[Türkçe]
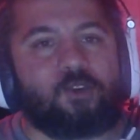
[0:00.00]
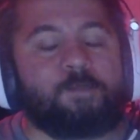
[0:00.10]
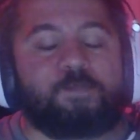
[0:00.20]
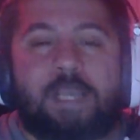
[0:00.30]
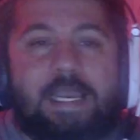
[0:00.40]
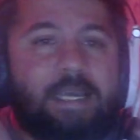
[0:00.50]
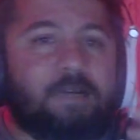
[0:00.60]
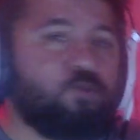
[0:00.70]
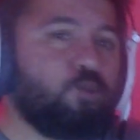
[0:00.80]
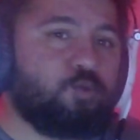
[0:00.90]
Eğer
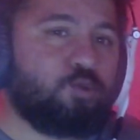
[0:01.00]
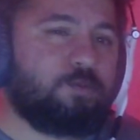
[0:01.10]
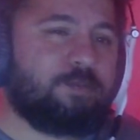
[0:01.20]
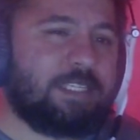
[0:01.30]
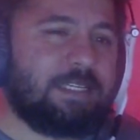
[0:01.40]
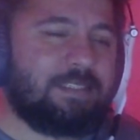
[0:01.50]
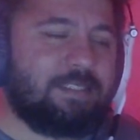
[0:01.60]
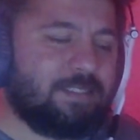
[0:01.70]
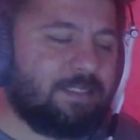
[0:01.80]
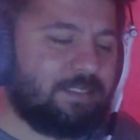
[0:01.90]
uyumsuz bir şey
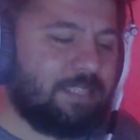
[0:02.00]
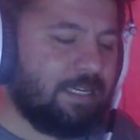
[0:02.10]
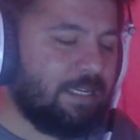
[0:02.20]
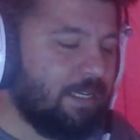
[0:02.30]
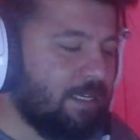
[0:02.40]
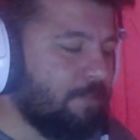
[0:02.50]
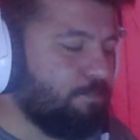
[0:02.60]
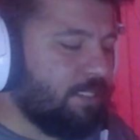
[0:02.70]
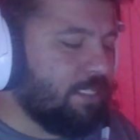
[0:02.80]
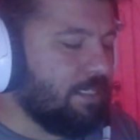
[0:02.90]
alırsanız yani bir
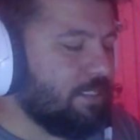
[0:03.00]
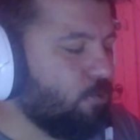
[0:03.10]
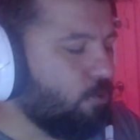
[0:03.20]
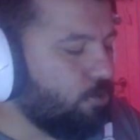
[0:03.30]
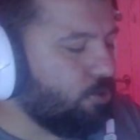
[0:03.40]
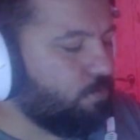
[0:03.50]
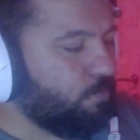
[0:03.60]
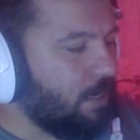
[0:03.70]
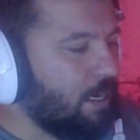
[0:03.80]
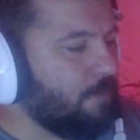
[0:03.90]
tanesi olmuş
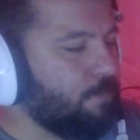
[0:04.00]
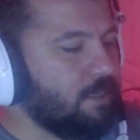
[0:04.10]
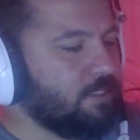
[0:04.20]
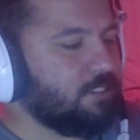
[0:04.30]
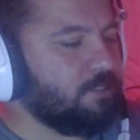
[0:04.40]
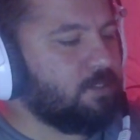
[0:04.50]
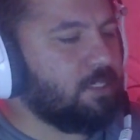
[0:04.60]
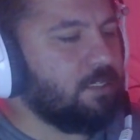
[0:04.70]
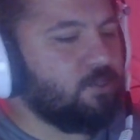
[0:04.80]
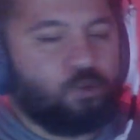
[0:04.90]
A parçası, bir tanesi
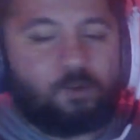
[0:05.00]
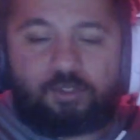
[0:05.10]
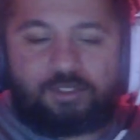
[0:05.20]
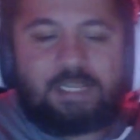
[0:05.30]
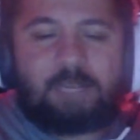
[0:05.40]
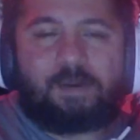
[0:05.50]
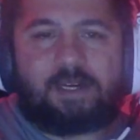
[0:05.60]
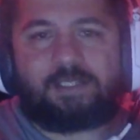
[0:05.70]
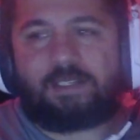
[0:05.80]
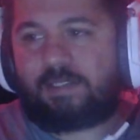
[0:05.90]
olmuş Z parçası.